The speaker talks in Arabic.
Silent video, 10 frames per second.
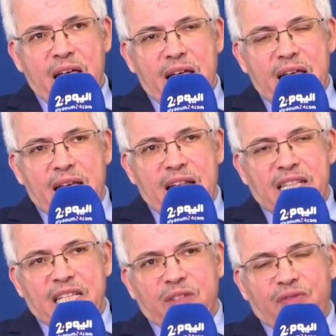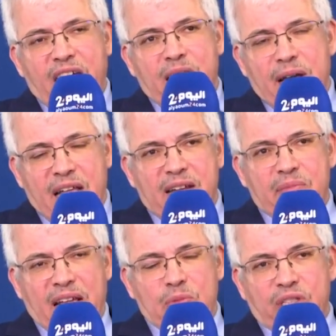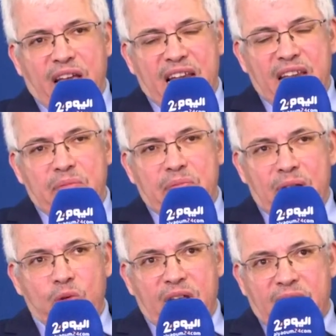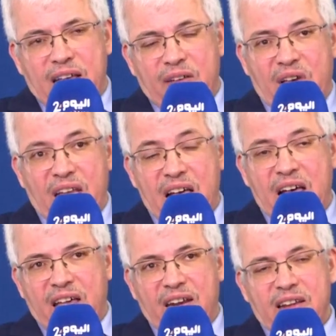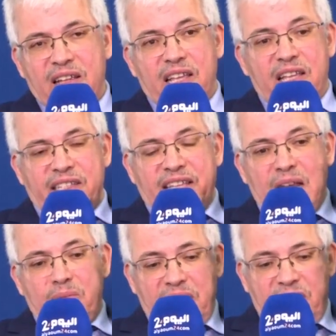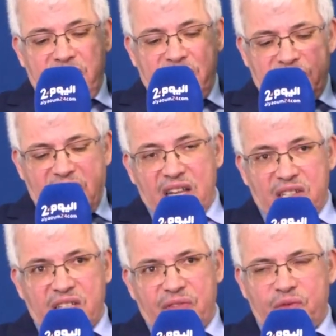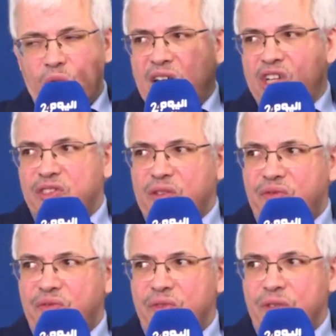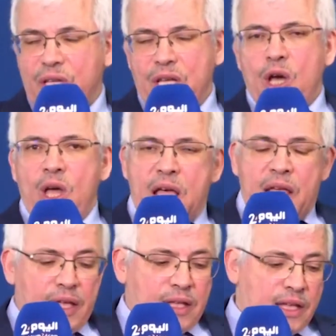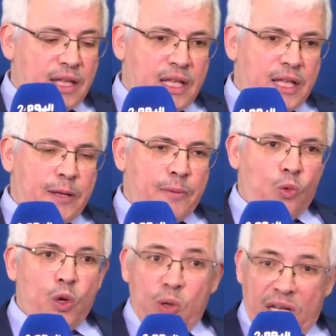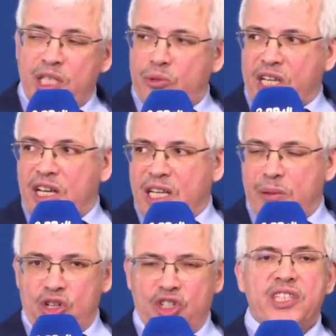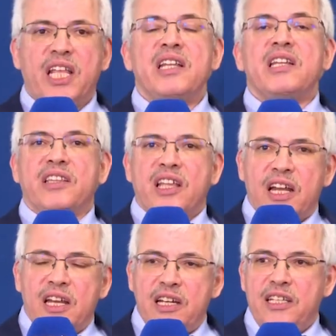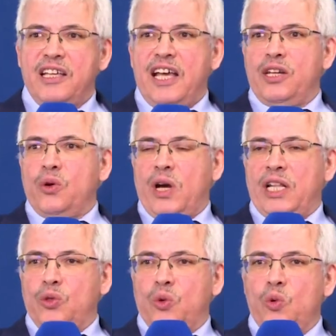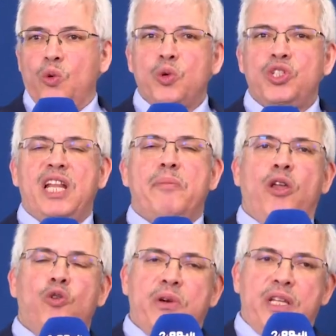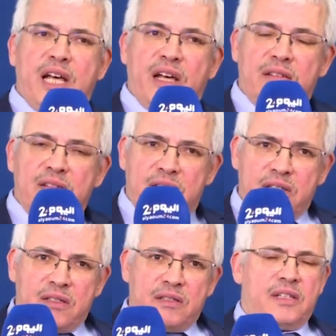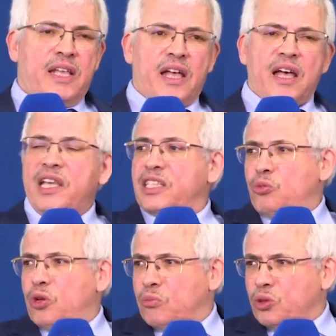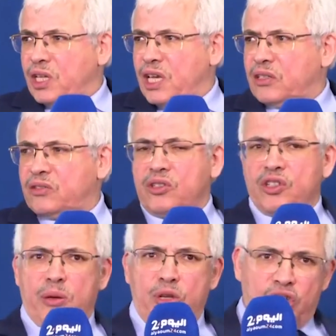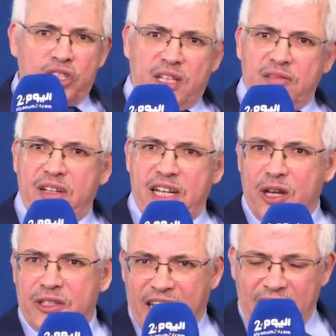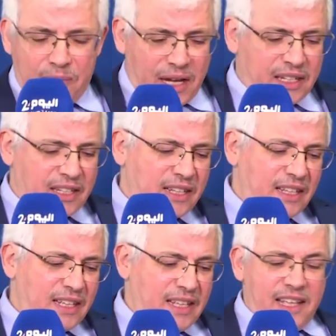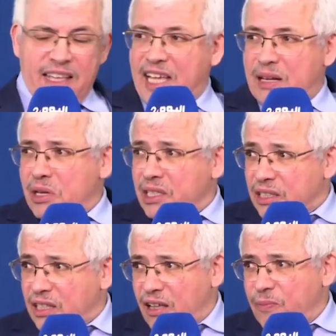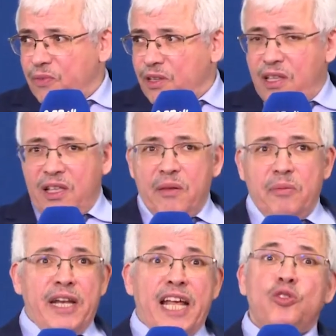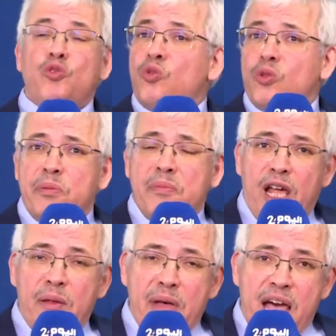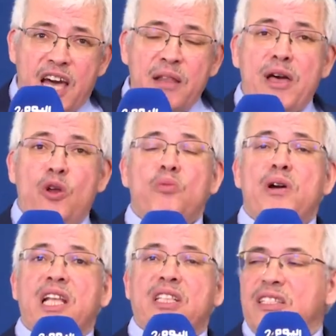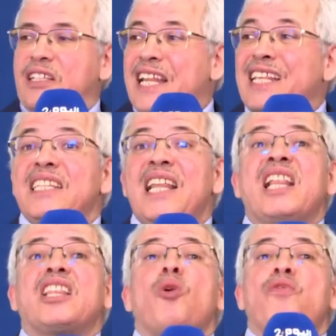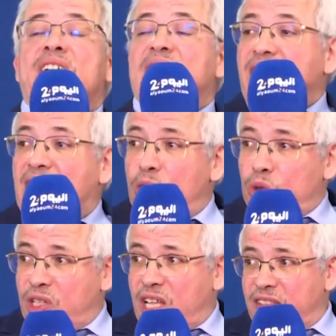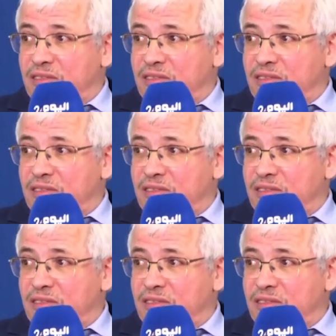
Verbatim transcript: الذي يتفاعل مع مع المتعلم بل هناك فاعل اخر يتعلم داخل الصف وخارج الصف آه، ويؤثر بشكل كبير جدا نظرا لانه عنده الولوج الى معلوم الى آه، قاعده معطيات كبيره جدا الان نتكلم عن عن بيج داتا بمعنى عنده مع معلومات لا تتوفر حتى على الاستاذ